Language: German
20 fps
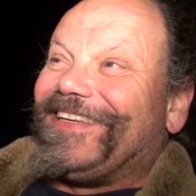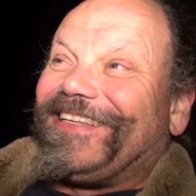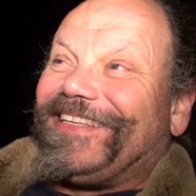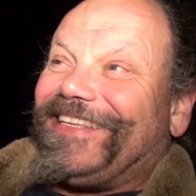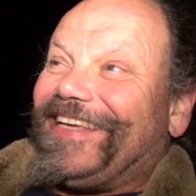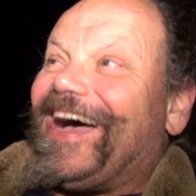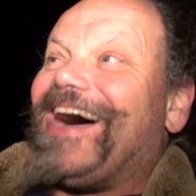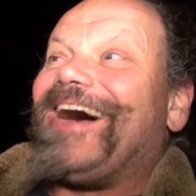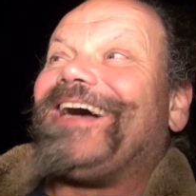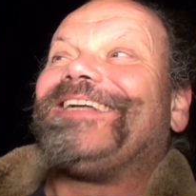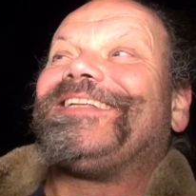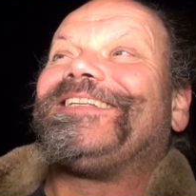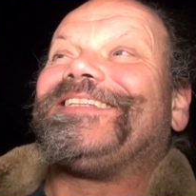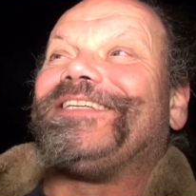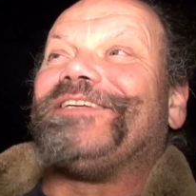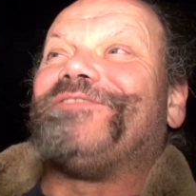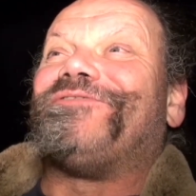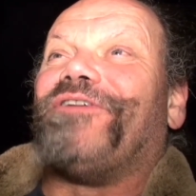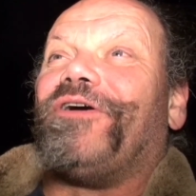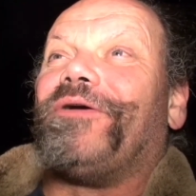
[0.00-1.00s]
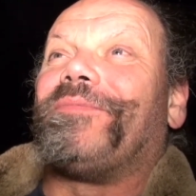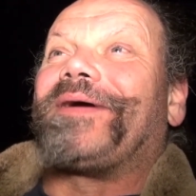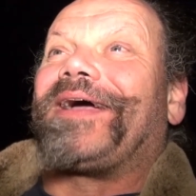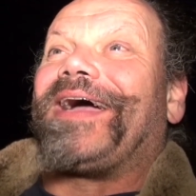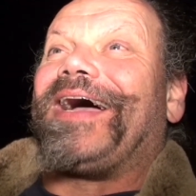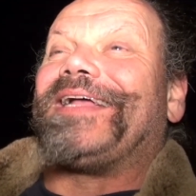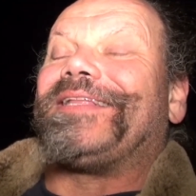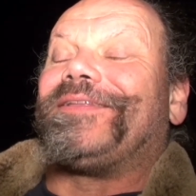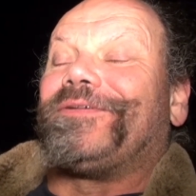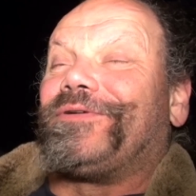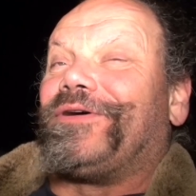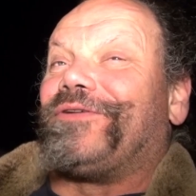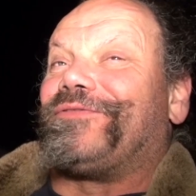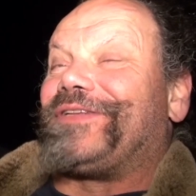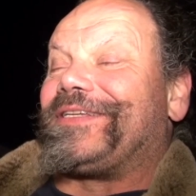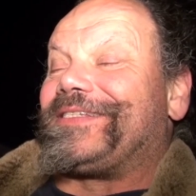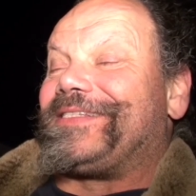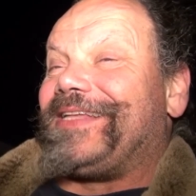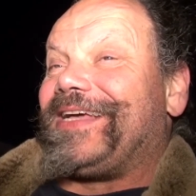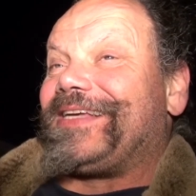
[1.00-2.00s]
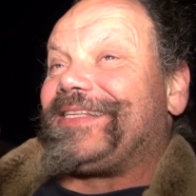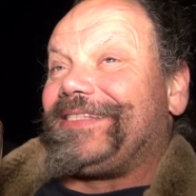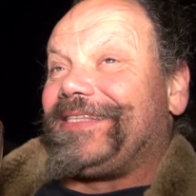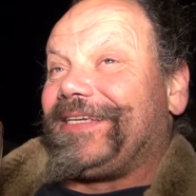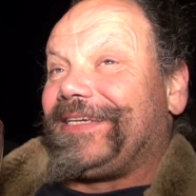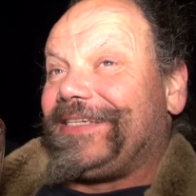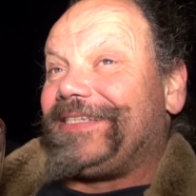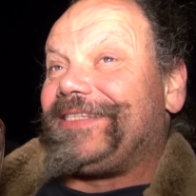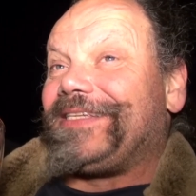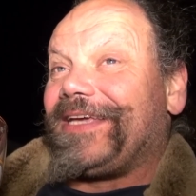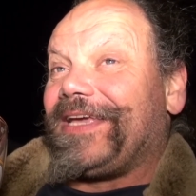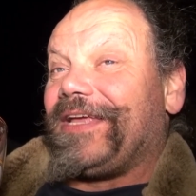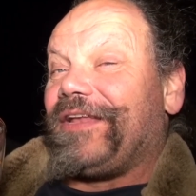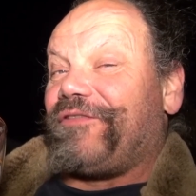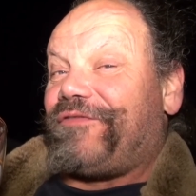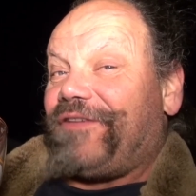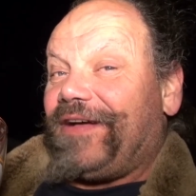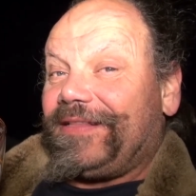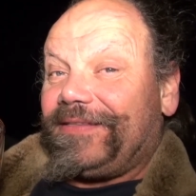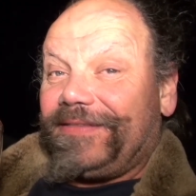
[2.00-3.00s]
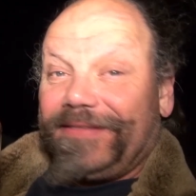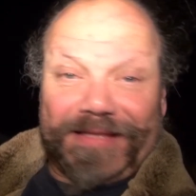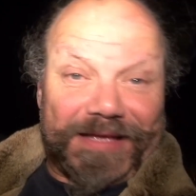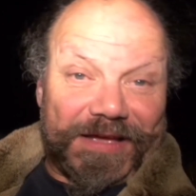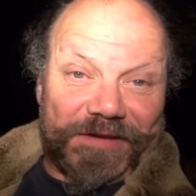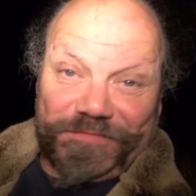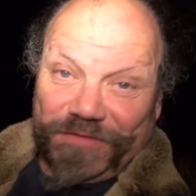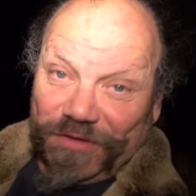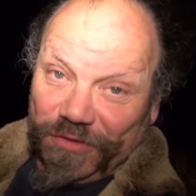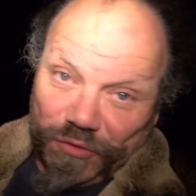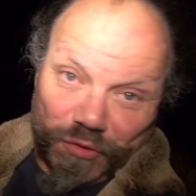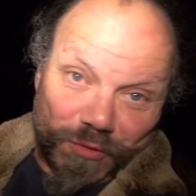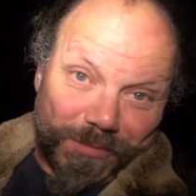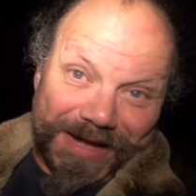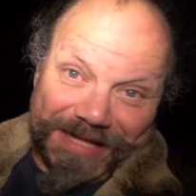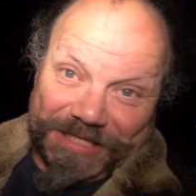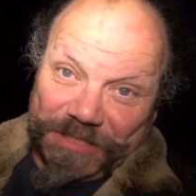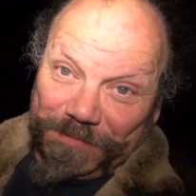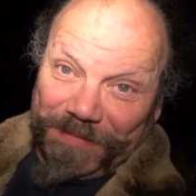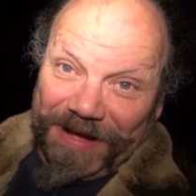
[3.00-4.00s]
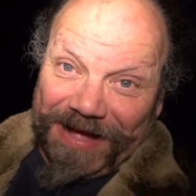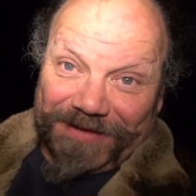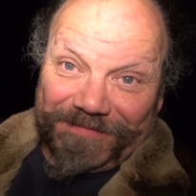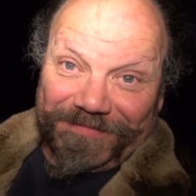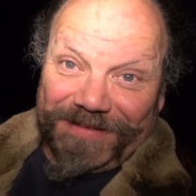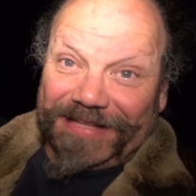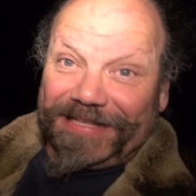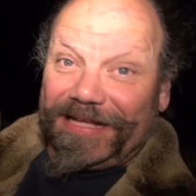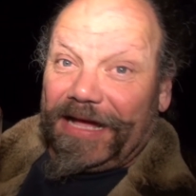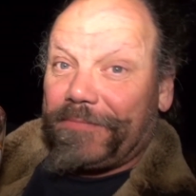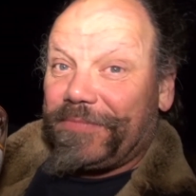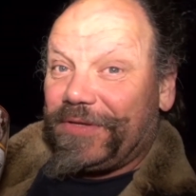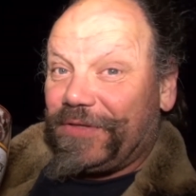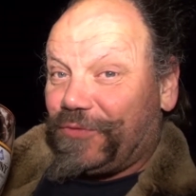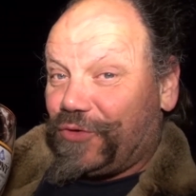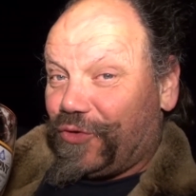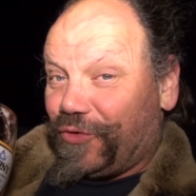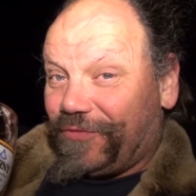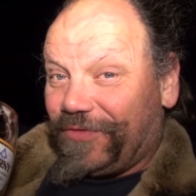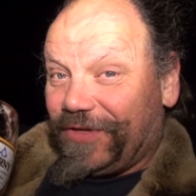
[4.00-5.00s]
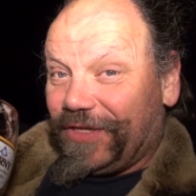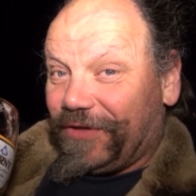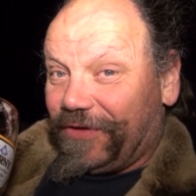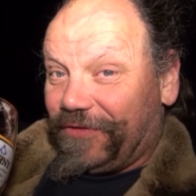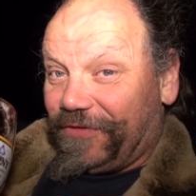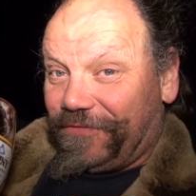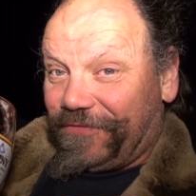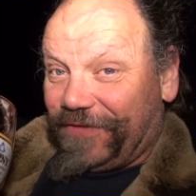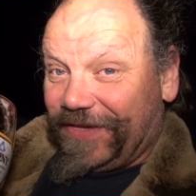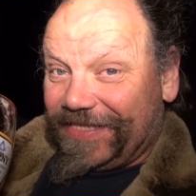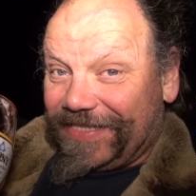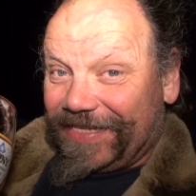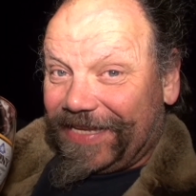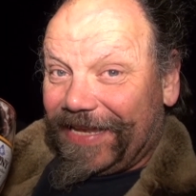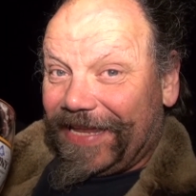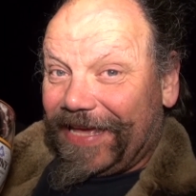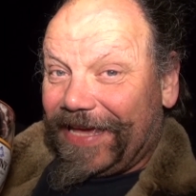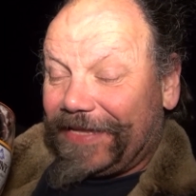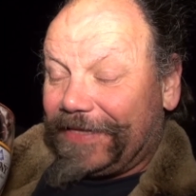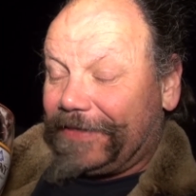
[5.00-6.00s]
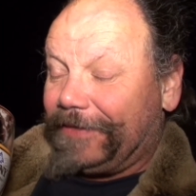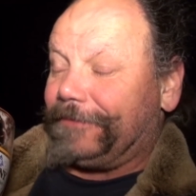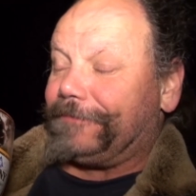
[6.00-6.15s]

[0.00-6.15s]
ja, die Vorbereitung auf das nächste richtige Elefantentreffen in Thomas Bank war damit schon wieder festgelegt.